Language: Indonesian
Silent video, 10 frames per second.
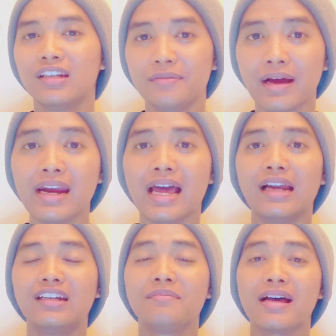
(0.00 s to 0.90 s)

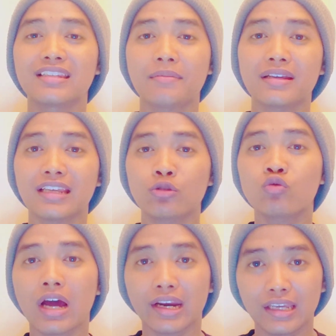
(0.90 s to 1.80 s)
Dimana di masa-masa
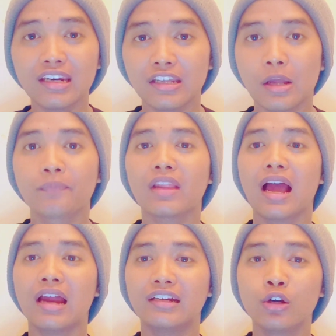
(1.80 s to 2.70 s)
sukar ini
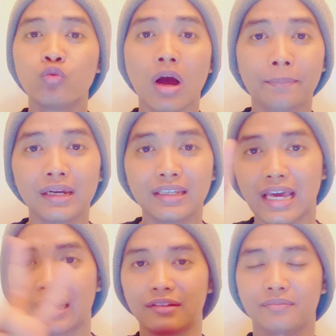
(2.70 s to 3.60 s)
ada dua
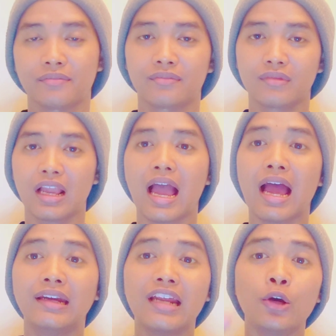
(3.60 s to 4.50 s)
pilihan.
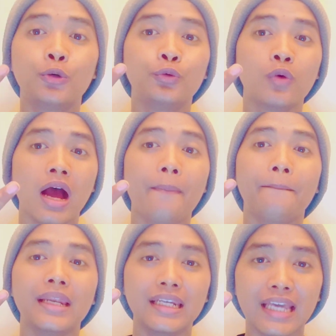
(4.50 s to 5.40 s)
Ada dua
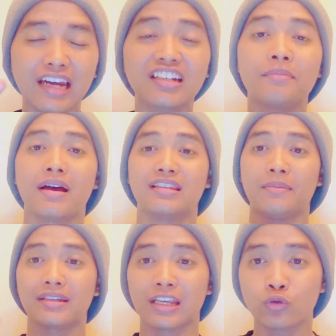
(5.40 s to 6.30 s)
pilihan di
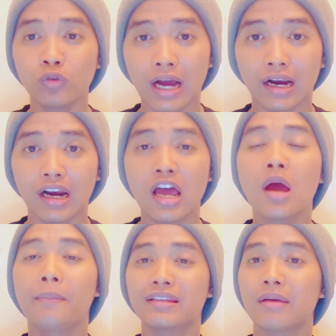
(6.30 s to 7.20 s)
masa-masa sukar,
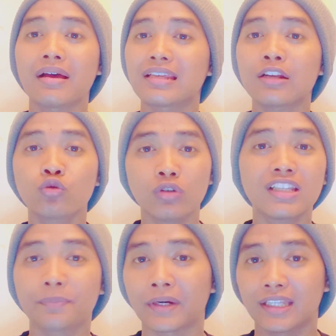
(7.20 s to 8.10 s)
masa-masa
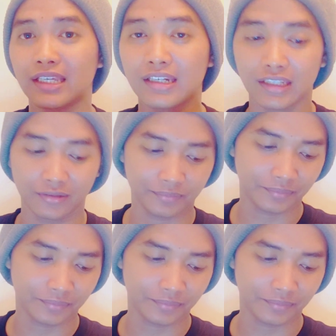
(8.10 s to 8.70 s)
sulit seperti ini.